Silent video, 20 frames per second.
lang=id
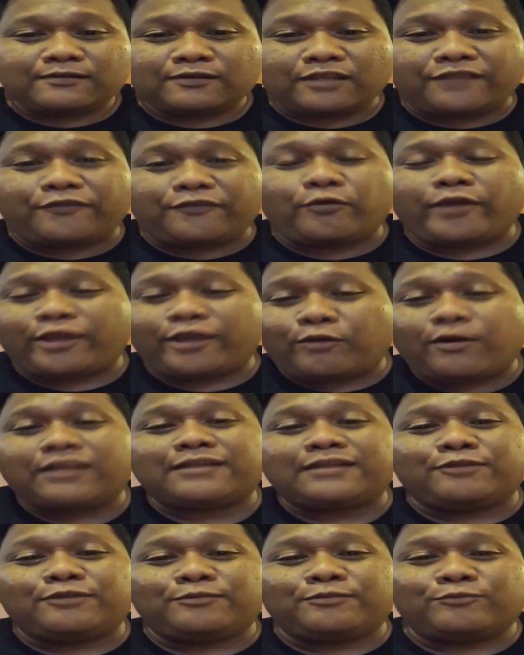Giveaway gua
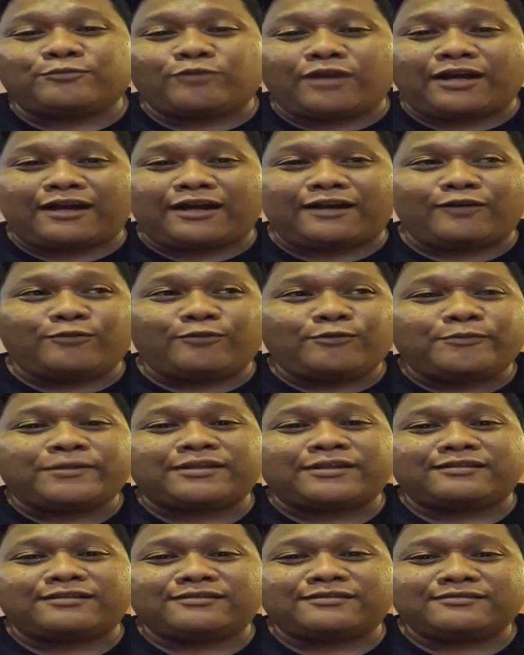aja belum gua
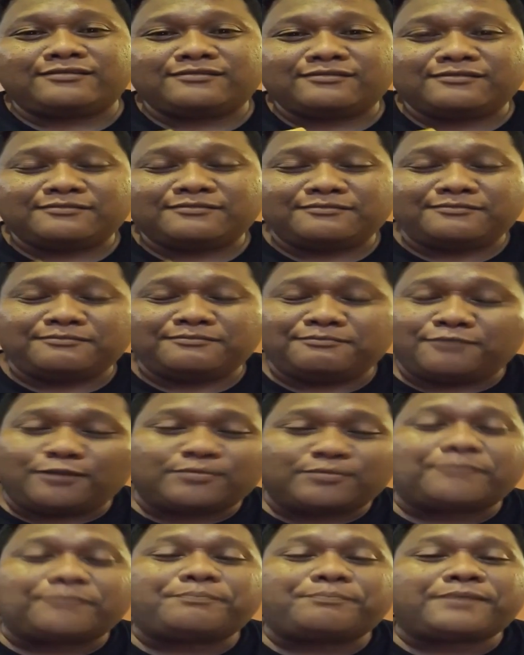umumin.
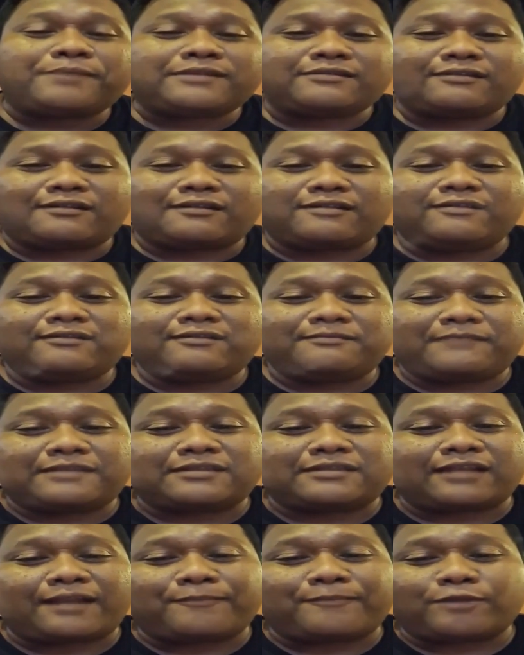Belum sempet,
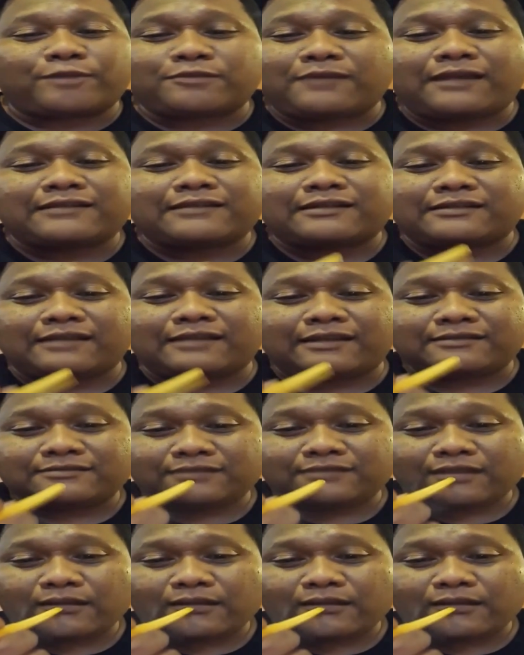masih repot banget kerjaan.